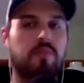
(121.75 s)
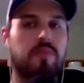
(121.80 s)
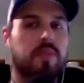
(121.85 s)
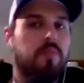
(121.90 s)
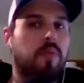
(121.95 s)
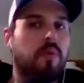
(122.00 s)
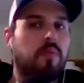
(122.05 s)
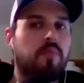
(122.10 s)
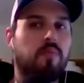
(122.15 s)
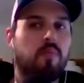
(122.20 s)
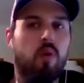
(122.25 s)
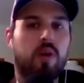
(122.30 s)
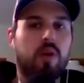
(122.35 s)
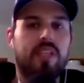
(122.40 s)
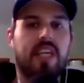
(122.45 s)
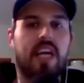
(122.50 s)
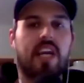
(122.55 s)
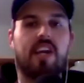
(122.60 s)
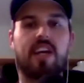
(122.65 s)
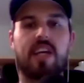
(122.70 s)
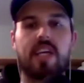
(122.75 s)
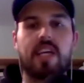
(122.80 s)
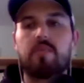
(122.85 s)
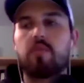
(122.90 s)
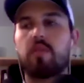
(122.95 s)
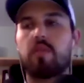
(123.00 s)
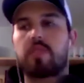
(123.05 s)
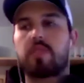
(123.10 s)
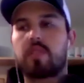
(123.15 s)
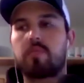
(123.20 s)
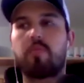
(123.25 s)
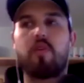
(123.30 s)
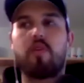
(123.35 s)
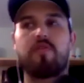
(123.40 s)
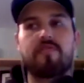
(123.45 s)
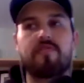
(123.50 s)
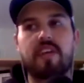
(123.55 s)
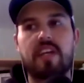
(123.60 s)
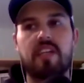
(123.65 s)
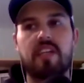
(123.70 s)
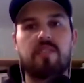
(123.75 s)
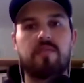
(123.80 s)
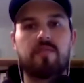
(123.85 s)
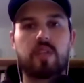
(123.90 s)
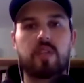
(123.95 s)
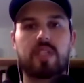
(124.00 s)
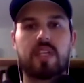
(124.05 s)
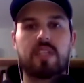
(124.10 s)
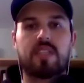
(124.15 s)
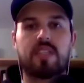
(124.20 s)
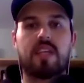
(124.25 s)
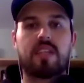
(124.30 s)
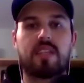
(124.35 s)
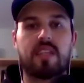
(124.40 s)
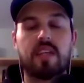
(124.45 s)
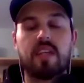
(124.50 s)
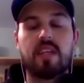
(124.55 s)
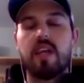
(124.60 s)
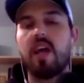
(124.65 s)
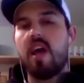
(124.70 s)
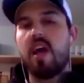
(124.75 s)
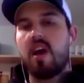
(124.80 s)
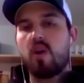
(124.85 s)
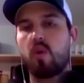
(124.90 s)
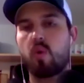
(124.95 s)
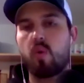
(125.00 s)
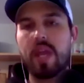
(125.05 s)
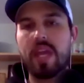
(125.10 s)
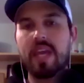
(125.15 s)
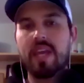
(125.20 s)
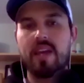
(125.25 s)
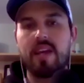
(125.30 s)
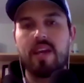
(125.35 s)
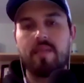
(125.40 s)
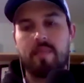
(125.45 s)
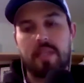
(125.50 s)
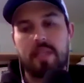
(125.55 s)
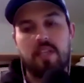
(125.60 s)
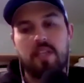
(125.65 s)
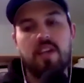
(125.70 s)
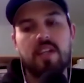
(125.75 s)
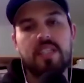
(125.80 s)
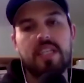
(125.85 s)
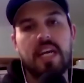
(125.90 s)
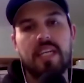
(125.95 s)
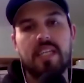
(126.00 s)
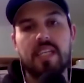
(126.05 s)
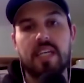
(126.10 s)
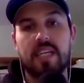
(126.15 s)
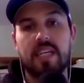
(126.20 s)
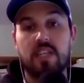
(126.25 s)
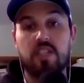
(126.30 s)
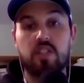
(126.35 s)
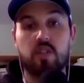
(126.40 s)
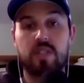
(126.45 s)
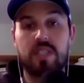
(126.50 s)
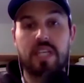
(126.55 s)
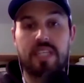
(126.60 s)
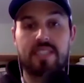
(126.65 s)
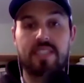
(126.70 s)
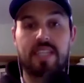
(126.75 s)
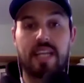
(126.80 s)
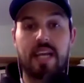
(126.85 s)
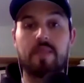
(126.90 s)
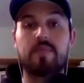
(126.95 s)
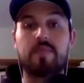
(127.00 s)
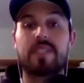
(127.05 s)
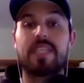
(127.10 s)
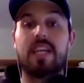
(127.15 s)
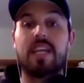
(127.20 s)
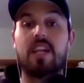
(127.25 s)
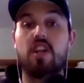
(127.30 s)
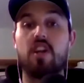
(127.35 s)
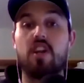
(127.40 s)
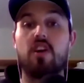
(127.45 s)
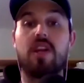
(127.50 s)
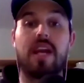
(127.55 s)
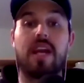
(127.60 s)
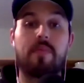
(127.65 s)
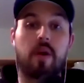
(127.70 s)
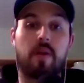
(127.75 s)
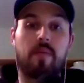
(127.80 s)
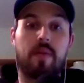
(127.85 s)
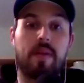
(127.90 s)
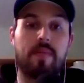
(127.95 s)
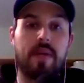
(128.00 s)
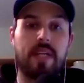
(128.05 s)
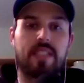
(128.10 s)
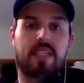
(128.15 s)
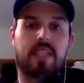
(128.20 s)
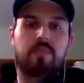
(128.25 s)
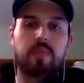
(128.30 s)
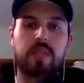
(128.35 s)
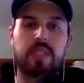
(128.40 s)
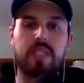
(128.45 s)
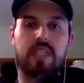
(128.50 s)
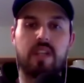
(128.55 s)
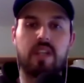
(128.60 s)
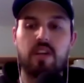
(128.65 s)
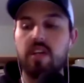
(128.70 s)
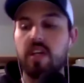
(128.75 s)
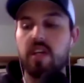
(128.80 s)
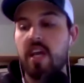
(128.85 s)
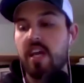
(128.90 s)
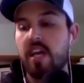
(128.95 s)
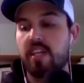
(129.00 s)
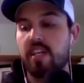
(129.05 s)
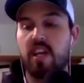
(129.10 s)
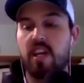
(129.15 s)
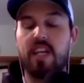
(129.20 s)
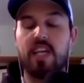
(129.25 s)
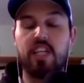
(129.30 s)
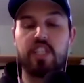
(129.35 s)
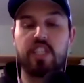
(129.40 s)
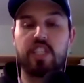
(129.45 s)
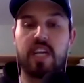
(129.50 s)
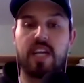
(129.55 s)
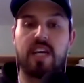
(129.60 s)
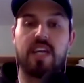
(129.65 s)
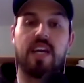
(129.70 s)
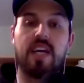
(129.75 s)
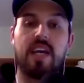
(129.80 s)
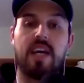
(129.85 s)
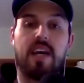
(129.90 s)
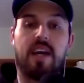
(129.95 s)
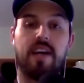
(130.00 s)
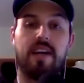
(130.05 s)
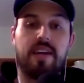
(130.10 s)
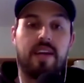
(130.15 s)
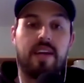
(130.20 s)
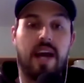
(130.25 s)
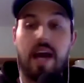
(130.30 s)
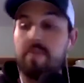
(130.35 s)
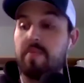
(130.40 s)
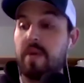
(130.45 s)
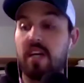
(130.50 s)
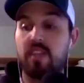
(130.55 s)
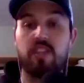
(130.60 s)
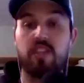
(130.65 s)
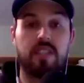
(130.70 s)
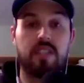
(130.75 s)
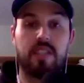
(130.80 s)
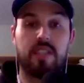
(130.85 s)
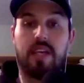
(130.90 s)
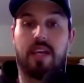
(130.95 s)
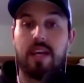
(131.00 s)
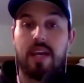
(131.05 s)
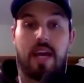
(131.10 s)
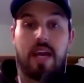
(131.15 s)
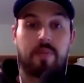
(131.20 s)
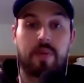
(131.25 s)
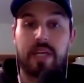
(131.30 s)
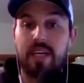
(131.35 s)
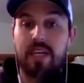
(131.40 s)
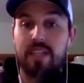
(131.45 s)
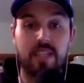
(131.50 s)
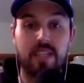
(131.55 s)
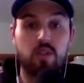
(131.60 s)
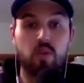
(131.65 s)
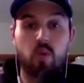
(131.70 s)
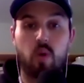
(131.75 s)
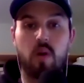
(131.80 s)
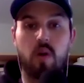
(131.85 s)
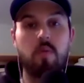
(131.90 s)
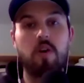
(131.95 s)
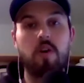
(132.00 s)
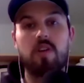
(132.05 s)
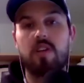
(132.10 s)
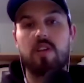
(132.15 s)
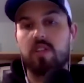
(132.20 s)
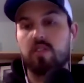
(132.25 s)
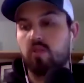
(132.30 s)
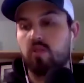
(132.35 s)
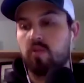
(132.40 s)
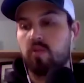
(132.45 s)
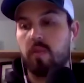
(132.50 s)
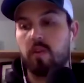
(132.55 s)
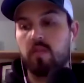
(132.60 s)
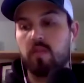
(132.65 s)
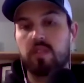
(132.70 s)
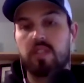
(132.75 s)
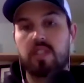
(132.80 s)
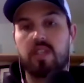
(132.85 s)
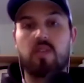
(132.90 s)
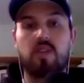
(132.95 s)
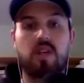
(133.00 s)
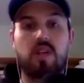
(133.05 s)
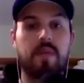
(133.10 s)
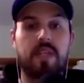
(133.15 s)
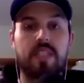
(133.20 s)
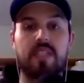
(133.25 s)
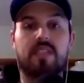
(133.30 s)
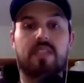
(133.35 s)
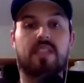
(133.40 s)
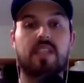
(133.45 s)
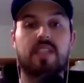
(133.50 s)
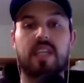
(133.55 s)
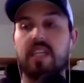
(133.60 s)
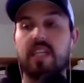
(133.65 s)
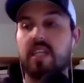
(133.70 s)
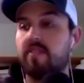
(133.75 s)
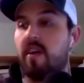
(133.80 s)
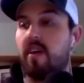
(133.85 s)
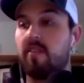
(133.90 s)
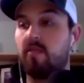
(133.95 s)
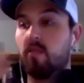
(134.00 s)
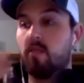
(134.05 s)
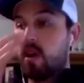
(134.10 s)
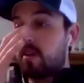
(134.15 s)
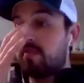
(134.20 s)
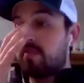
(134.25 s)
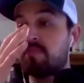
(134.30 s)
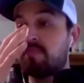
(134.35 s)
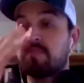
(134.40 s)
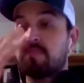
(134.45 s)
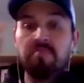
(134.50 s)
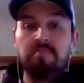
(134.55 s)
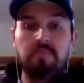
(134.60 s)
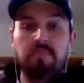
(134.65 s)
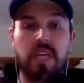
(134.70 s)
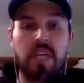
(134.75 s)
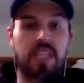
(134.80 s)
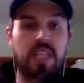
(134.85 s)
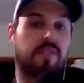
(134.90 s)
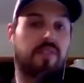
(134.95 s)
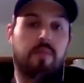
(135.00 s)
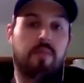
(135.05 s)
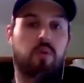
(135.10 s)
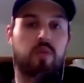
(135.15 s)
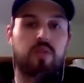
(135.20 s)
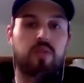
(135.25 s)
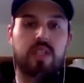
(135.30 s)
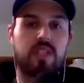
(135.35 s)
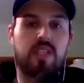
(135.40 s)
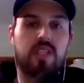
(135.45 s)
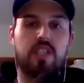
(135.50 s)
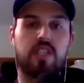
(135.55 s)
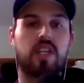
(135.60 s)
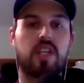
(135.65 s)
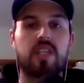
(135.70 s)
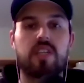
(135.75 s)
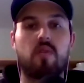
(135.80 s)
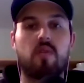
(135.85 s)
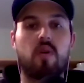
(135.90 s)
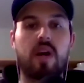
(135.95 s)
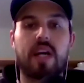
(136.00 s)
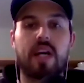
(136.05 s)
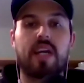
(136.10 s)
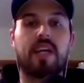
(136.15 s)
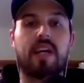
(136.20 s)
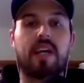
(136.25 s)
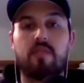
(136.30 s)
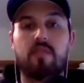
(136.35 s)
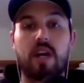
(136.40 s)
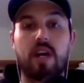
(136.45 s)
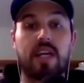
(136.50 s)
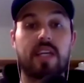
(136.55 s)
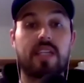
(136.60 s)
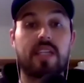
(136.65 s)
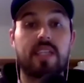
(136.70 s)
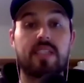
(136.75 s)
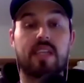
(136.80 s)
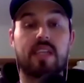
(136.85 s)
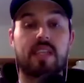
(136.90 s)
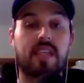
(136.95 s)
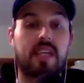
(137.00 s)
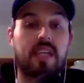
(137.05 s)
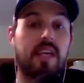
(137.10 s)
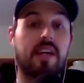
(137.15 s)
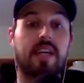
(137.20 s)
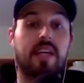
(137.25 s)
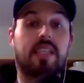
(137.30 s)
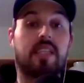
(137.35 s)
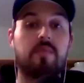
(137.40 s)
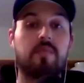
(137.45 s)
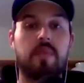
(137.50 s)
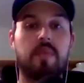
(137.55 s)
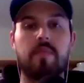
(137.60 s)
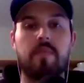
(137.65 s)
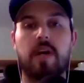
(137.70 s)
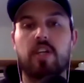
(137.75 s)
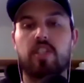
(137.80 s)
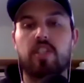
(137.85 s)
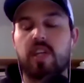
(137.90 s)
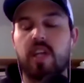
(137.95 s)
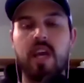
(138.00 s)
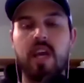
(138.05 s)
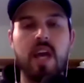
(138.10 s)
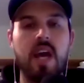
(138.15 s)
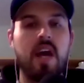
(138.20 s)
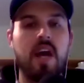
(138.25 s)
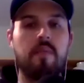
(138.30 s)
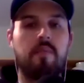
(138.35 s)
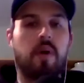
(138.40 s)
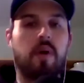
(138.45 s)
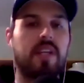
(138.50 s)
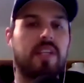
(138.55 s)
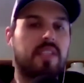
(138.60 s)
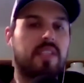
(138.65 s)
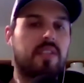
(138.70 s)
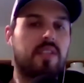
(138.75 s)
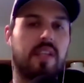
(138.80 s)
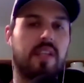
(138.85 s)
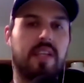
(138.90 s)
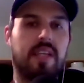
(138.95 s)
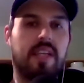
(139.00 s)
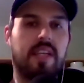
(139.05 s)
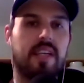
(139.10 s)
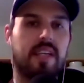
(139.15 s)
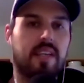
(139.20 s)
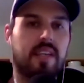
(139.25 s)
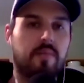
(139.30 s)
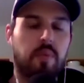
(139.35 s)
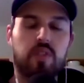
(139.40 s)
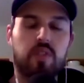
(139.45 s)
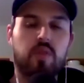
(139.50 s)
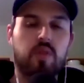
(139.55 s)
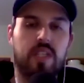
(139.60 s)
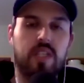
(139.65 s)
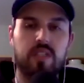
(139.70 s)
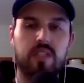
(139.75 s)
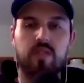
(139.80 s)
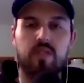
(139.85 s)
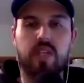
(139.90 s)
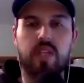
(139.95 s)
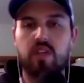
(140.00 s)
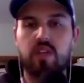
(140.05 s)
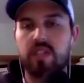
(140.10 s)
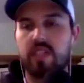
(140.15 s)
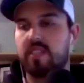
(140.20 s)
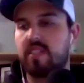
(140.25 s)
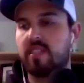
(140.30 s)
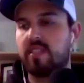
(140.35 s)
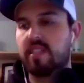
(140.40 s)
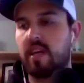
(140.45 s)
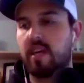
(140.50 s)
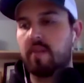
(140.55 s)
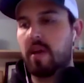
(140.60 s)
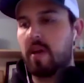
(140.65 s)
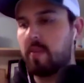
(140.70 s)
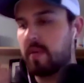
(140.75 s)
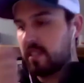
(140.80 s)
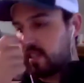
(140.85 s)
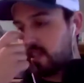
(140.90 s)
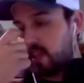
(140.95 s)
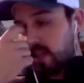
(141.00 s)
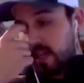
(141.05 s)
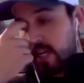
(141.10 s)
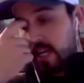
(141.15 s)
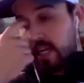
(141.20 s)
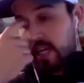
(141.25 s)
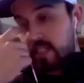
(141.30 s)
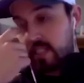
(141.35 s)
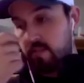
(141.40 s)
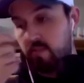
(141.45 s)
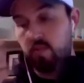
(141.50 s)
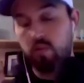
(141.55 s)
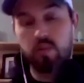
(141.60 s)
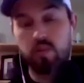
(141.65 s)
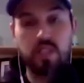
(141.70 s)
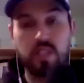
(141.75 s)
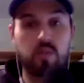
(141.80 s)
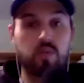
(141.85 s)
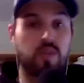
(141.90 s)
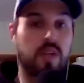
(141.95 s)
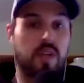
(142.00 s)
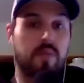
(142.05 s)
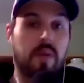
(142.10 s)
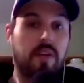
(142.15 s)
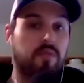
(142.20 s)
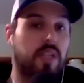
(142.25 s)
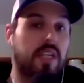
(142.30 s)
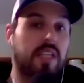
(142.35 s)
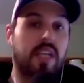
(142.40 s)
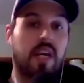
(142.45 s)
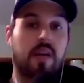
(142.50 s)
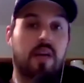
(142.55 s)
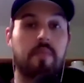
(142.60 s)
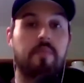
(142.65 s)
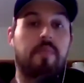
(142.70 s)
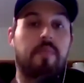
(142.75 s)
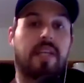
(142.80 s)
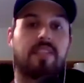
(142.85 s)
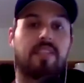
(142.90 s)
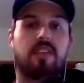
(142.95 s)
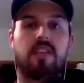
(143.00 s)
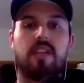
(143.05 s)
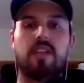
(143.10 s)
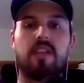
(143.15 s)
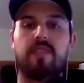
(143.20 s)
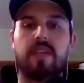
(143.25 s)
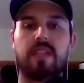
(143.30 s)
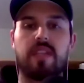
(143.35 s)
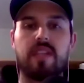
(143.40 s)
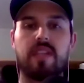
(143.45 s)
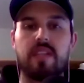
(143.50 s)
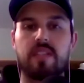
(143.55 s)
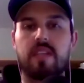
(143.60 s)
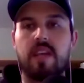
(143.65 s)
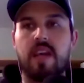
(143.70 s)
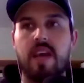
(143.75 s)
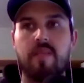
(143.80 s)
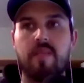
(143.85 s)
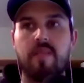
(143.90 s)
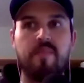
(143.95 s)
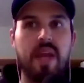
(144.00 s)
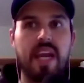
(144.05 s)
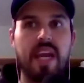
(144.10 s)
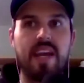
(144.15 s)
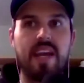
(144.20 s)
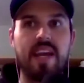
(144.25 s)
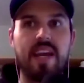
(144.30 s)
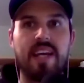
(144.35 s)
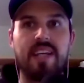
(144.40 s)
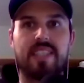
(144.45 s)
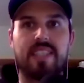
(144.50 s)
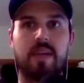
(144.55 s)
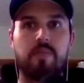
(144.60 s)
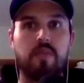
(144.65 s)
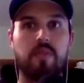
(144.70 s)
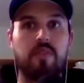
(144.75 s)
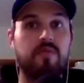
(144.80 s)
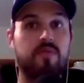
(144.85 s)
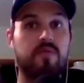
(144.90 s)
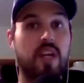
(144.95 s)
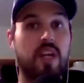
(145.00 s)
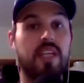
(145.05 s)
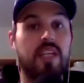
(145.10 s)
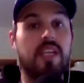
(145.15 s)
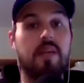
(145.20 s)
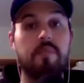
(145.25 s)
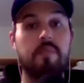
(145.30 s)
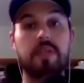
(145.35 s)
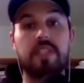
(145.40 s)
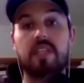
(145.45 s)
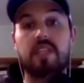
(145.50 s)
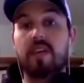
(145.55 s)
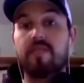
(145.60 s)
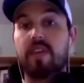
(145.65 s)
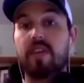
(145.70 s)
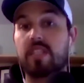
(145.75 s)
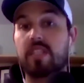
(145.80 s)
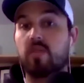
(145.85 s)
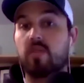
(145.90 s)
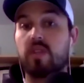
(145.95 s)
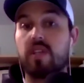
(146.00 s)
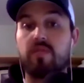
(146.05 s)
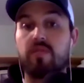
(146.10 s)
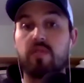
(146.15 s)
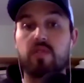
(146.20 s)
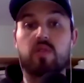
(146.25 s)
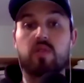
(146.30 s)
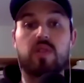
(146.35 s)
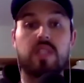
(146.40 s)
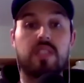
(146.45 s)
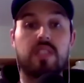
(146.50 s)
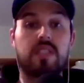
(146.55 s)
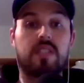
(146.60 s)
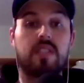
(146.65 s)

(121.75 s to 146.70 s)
petit peu moins de calories, tu as un petit peu faim d'une fois de temps en temps? Oui, mais de là d'aller dans quelque chose d'extrême, c'est là la problématique, puis c'est là que les gens euh, abandonnent. Après, en dedans de trois mois, là, tout le monde qui a commencé à s'entraîner va avoir 80 des gens qui vont avoir arrêté de s'entraîner, arrêté de bien manger. Pas, les, pas ceux qui nous écoutent nécessairement, parce que si vous nous écoutez, ben, vous êtes quand même passionné de fitness, mais ça peut vous donner des pistes de réflexion des fois sur des,